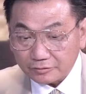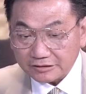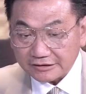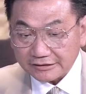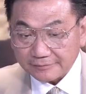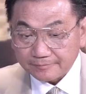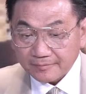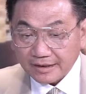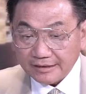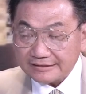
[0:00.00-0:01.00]
就是
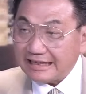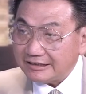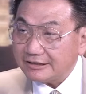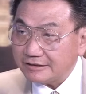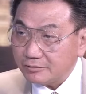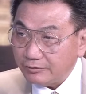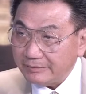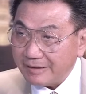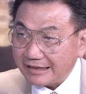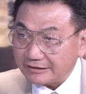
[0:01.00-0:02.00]
三次是
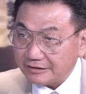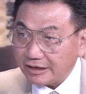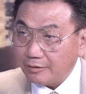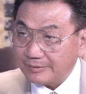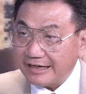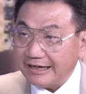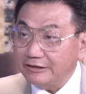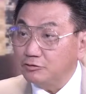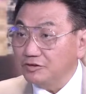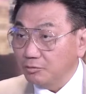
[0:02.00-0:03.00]
REMAX 的 Top Ten
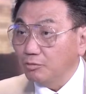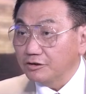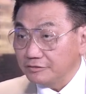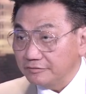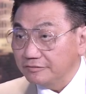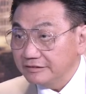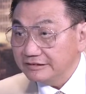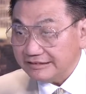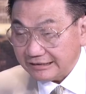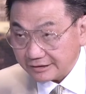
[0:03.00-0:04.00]
Agent in the World。
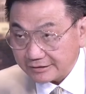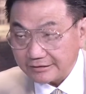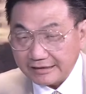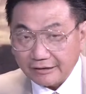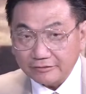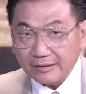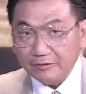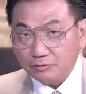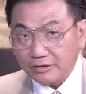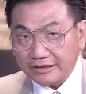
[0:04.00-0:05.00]
三次，然后他
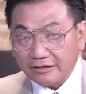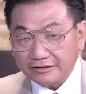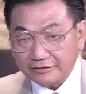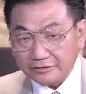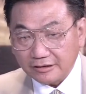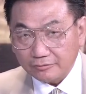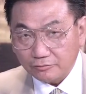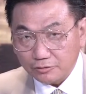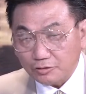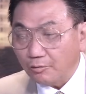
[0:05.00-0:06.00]
们最高的叫
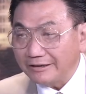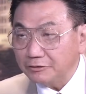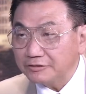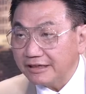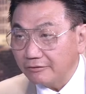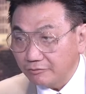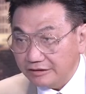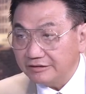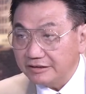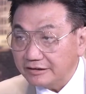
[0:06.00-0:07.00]
宇宙环球奖，我已
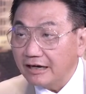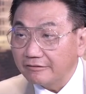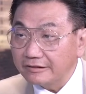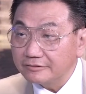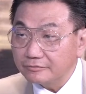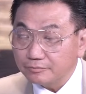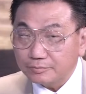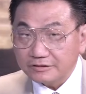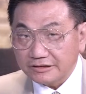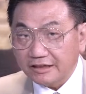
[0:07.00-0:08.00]
经得到了。嗯，
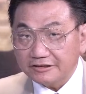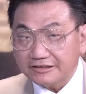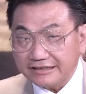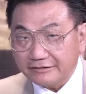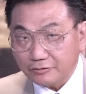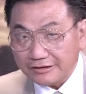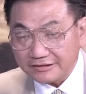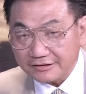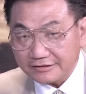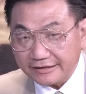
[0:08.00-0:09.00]
得到这个奖，全
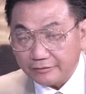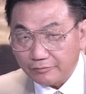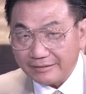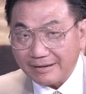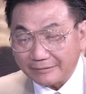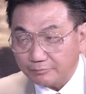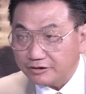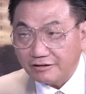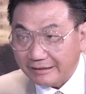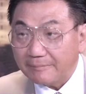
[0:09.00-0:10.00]
世界的 remax 不
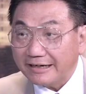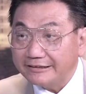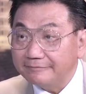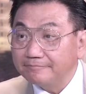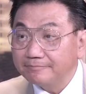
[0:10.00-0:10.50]
到两百人，